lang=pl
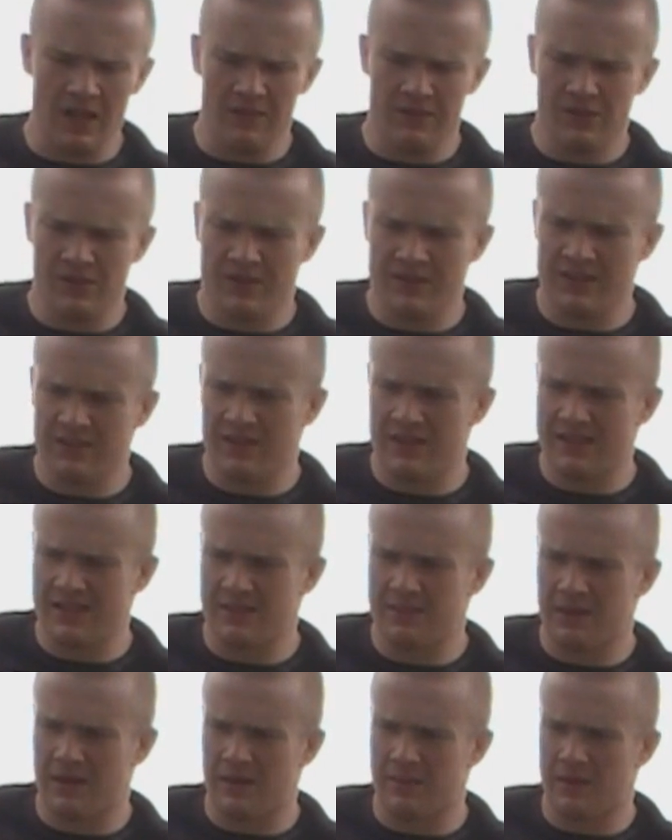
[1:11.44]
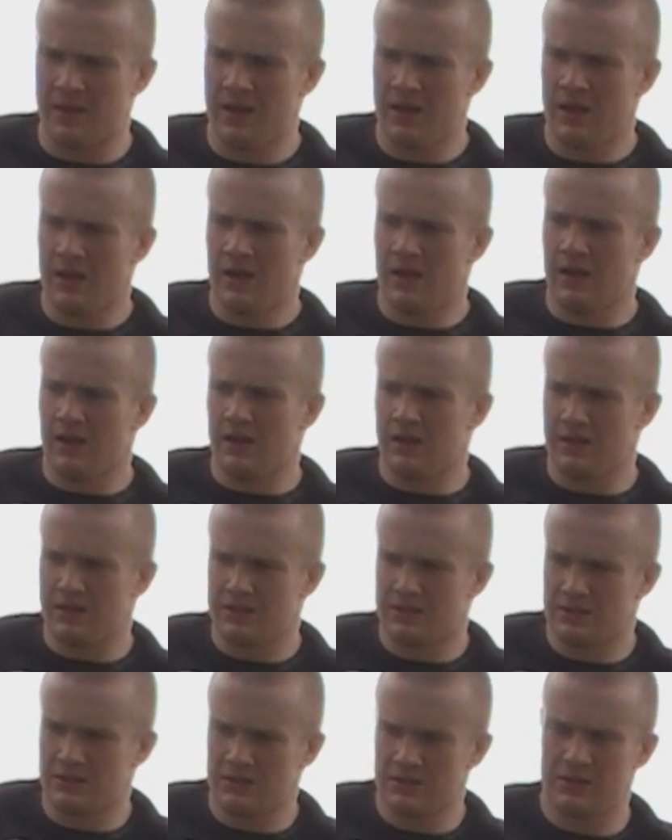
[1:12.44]
W czwartej walce miałem
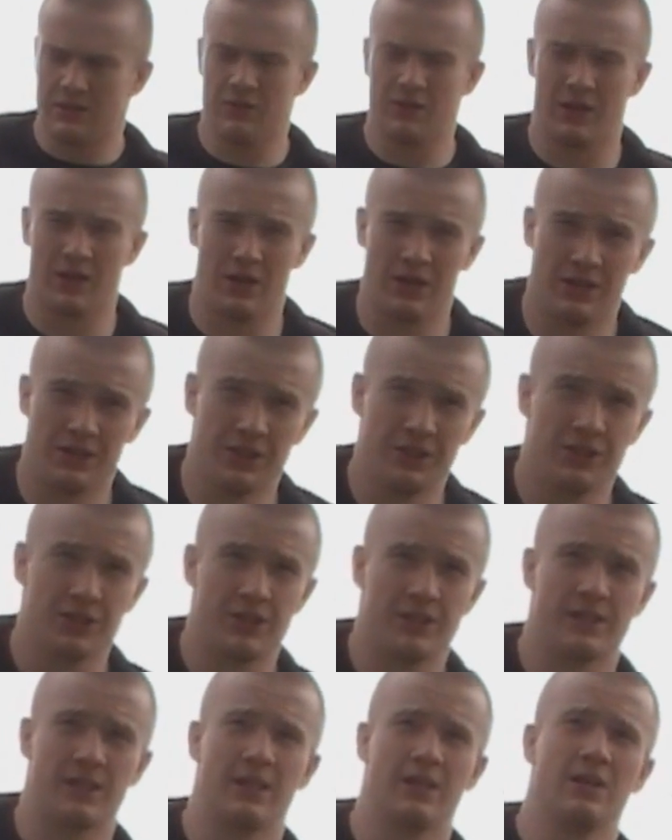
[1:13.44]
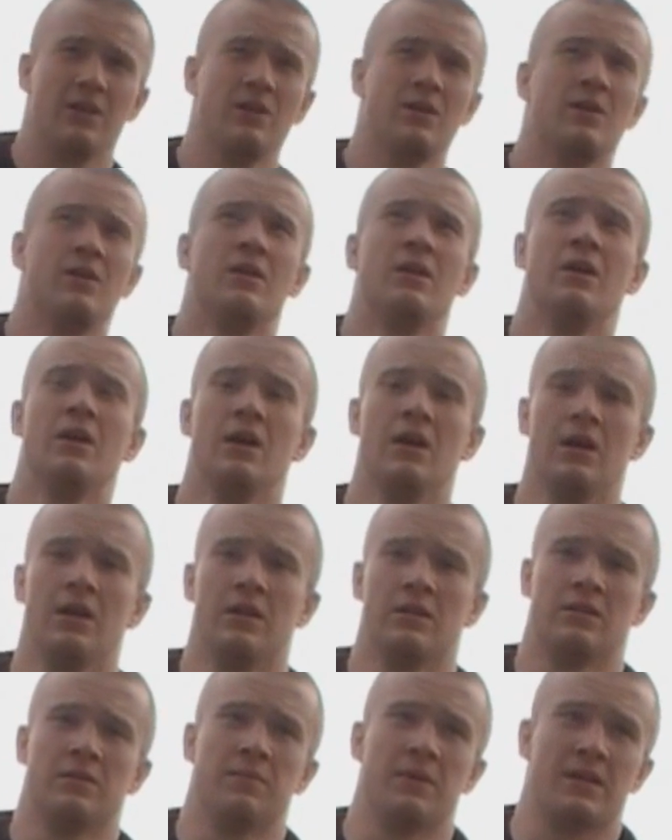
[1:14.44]
e, znowu Karola Dzieniszyskiego.
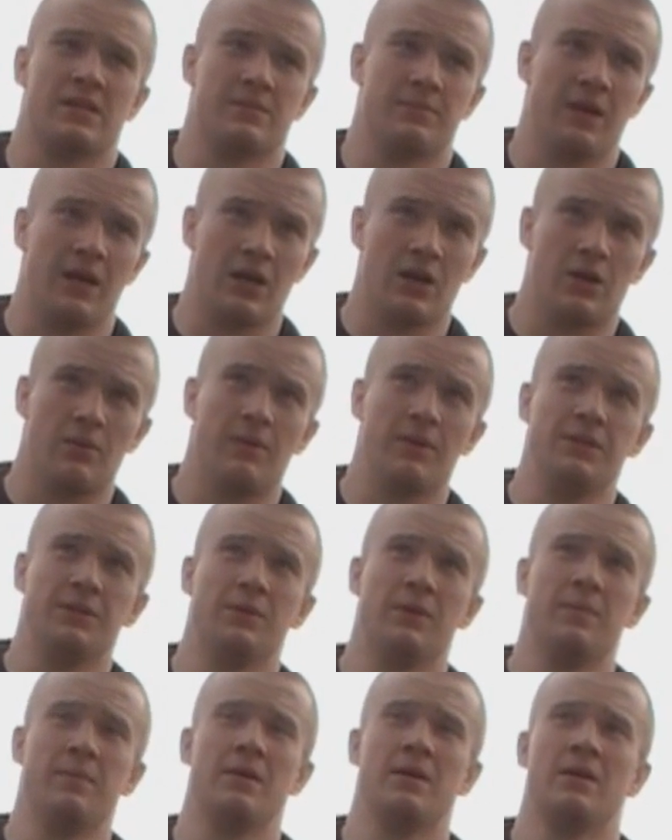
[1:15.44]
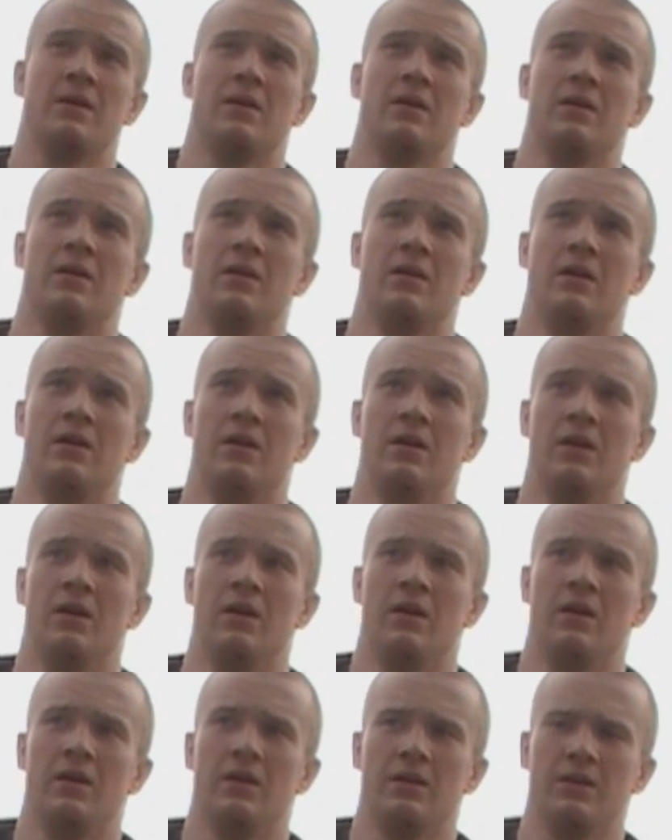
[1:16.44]
Tym razem ja go obaliłem
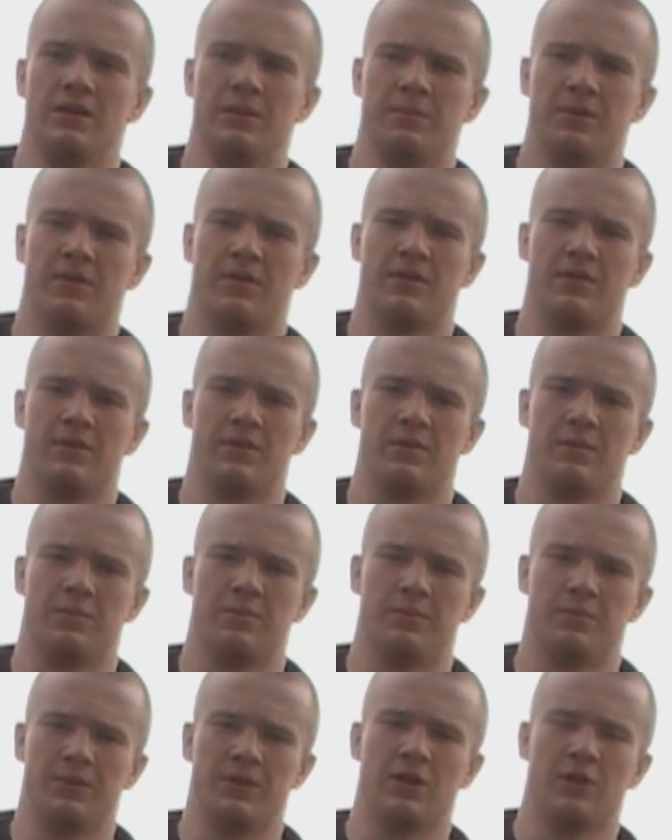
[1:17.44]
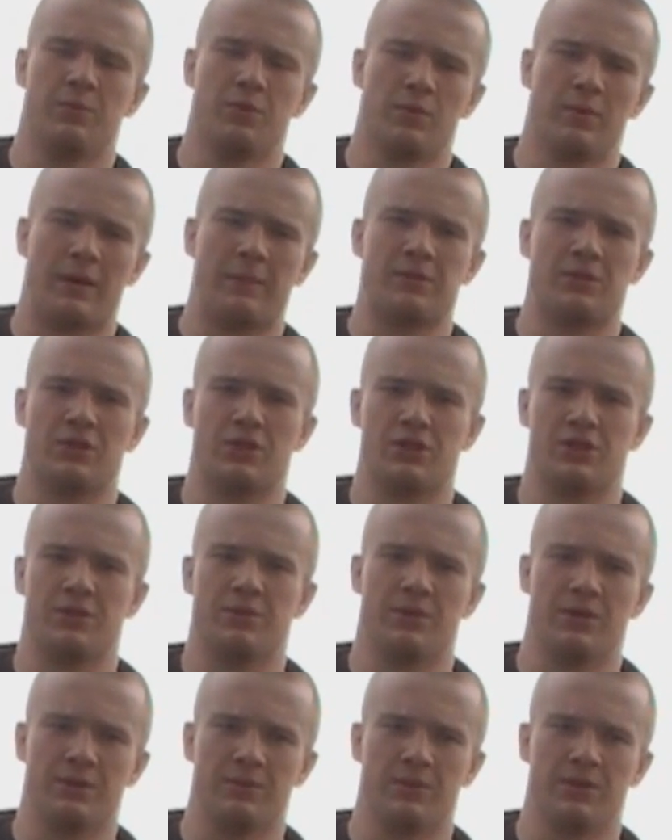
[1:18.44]
i po jego próbach przetoczeń
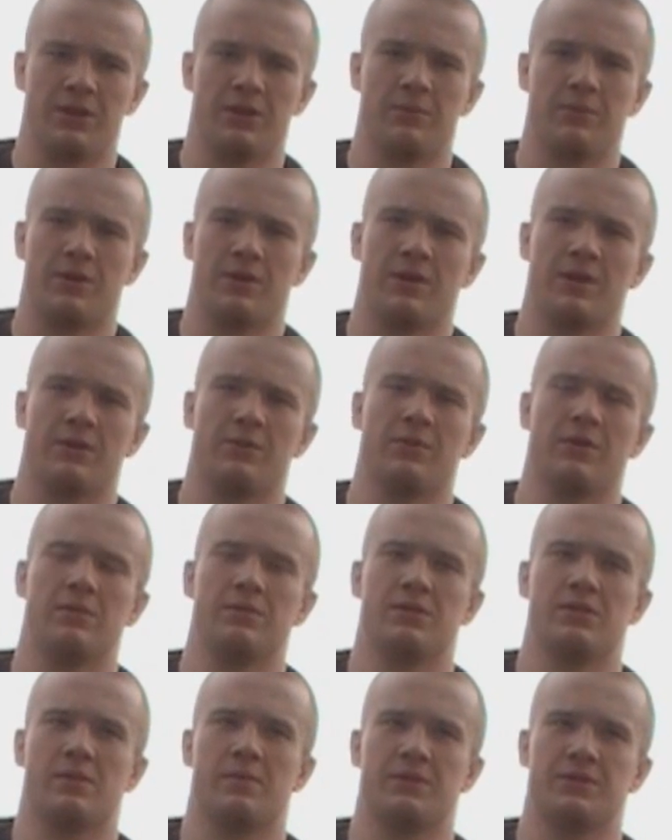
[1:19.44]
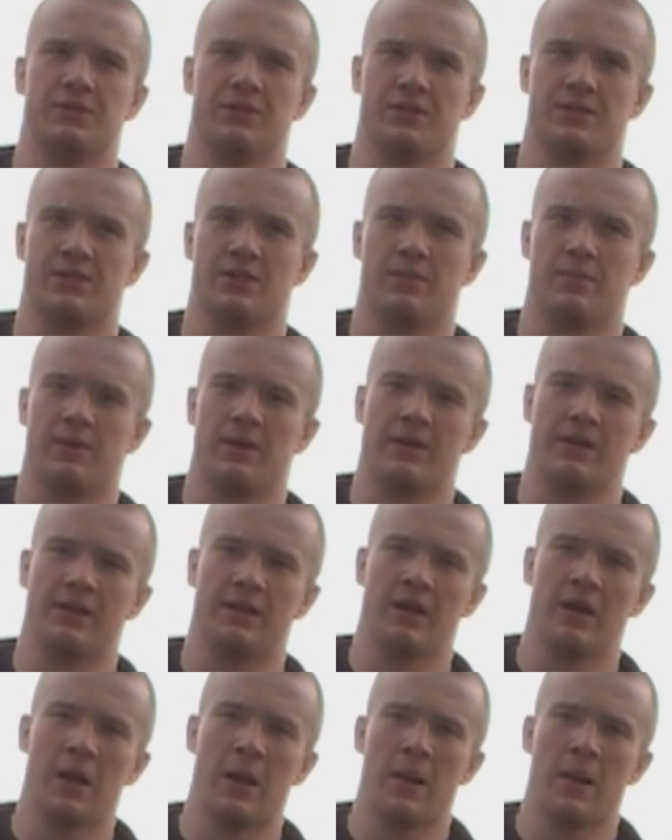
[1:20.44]
moich, moich obronach udało mi się zapać jego stopę i e,